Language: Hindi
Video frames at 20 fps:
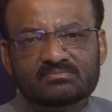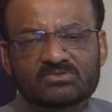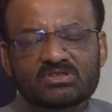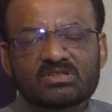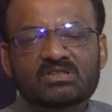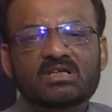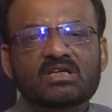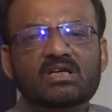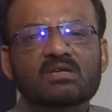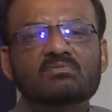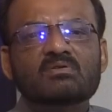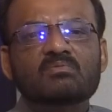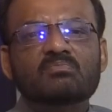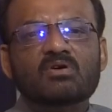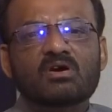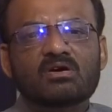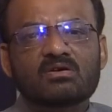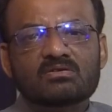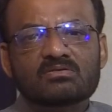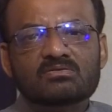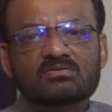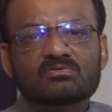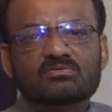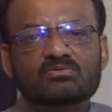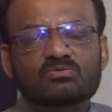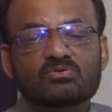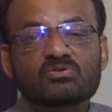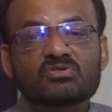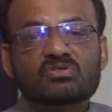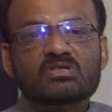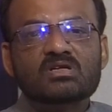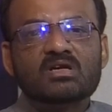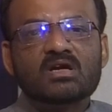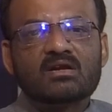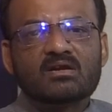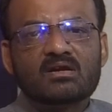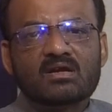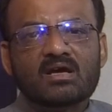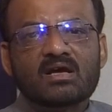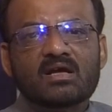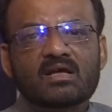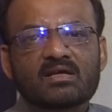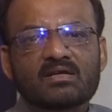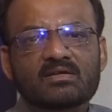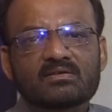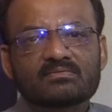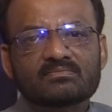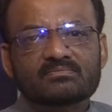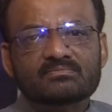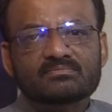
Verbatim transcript: ज़िंदगी में बहुत कुछ करना है